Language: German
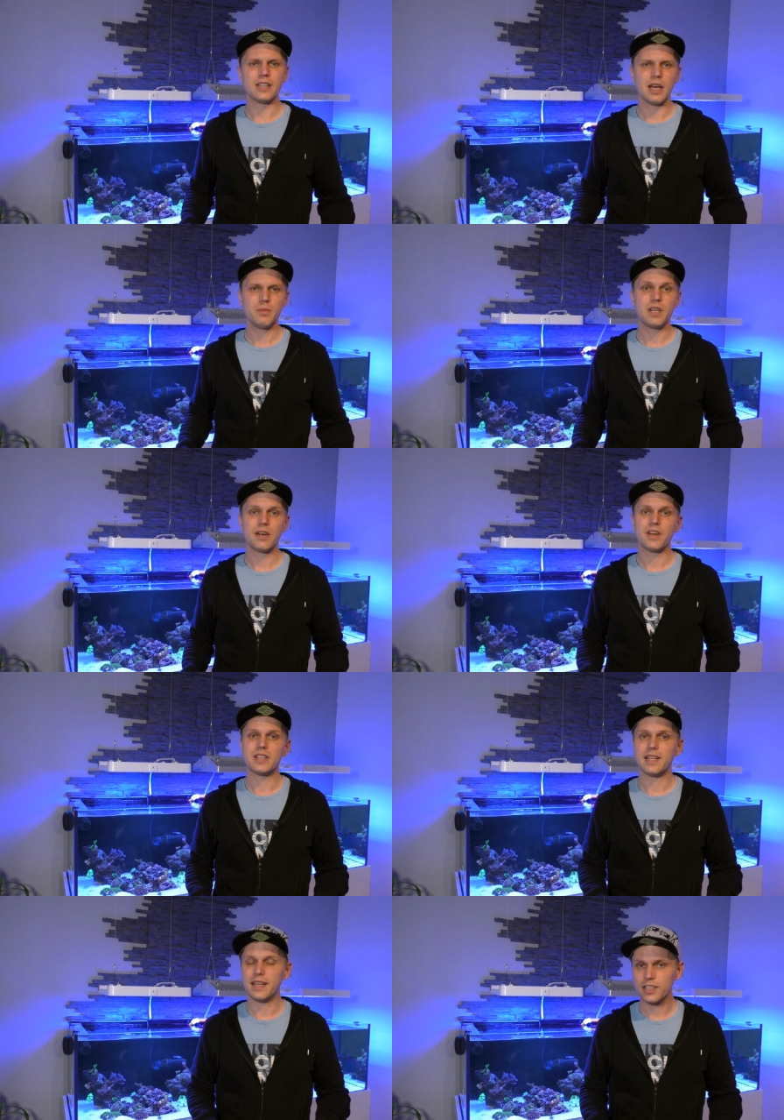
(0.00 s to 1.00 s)
Damit haben
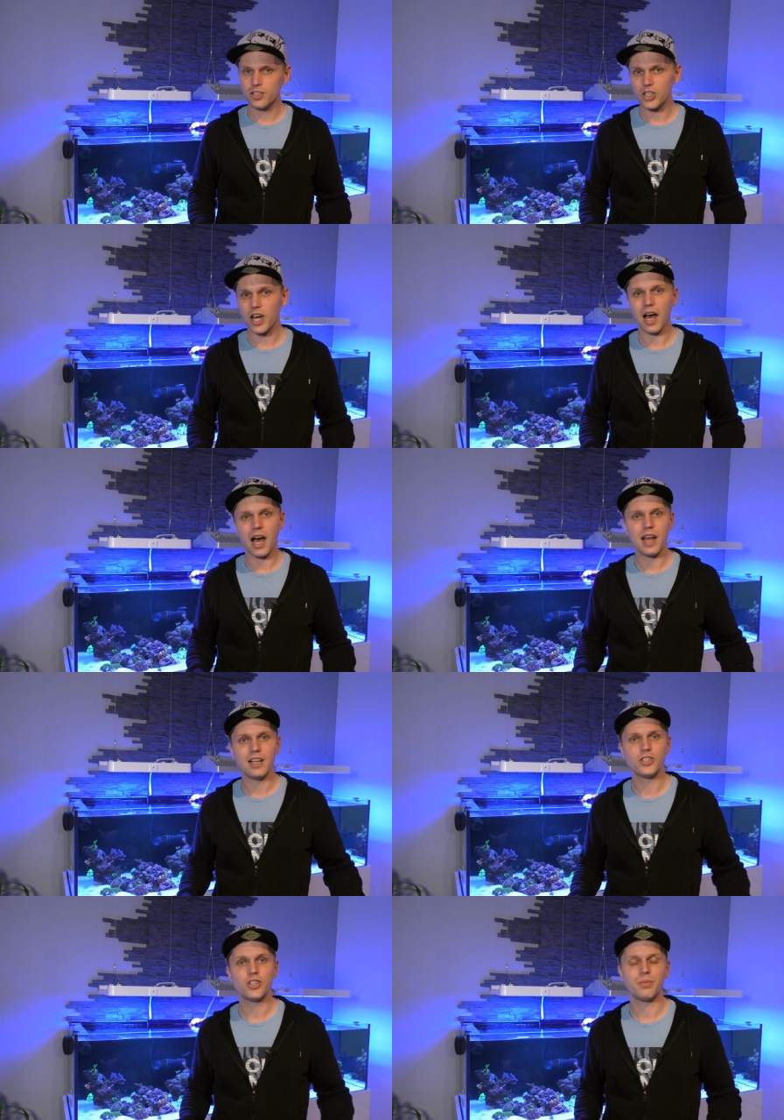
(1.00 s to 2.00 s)
wir technisch alles